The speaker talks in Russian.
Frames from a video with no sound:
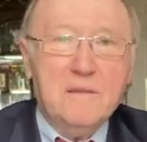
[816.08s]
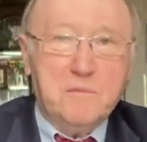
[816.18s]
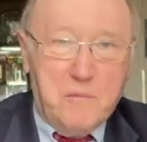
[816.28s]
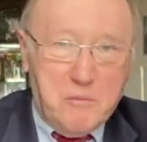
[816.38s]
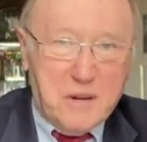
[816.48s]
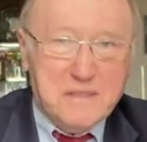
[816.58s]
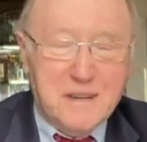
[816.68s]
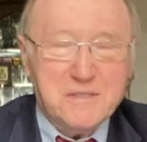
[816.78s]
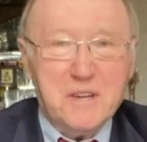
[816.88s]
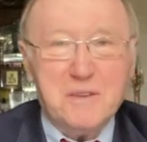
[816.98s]
по
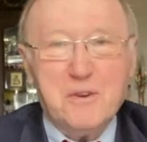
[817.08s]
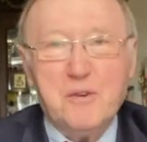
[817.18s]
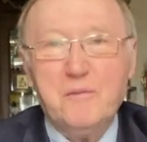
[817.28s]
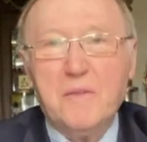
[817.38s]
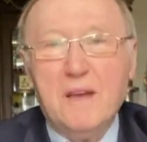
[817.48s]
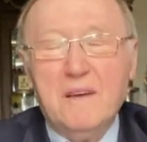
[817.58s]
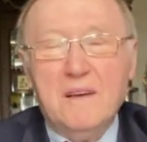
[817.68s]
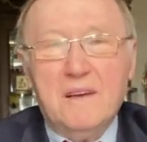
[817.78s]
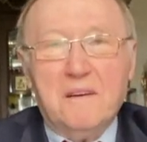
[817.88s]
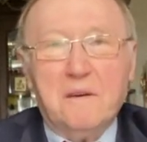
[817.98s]
происхождению.
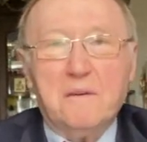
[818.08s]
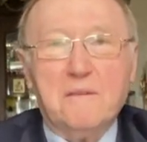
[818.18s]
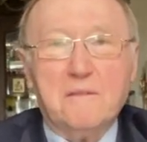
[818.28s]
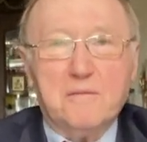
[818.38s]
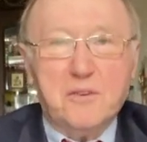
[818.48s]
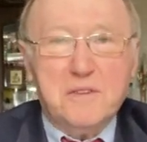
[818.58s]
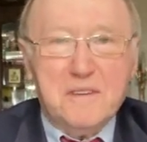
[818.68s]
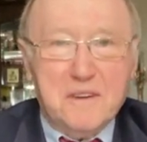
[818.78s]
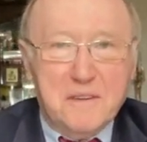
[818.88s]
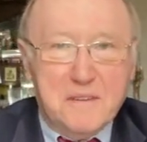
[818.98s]
Э, вот
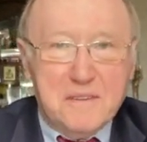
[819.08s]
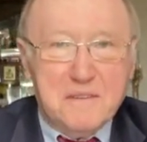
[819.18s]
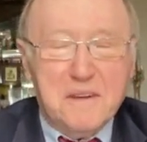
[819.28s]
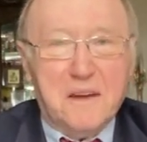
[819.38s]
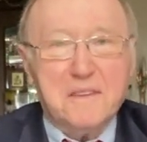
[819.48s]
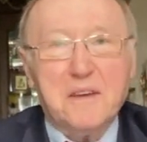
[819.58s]
это.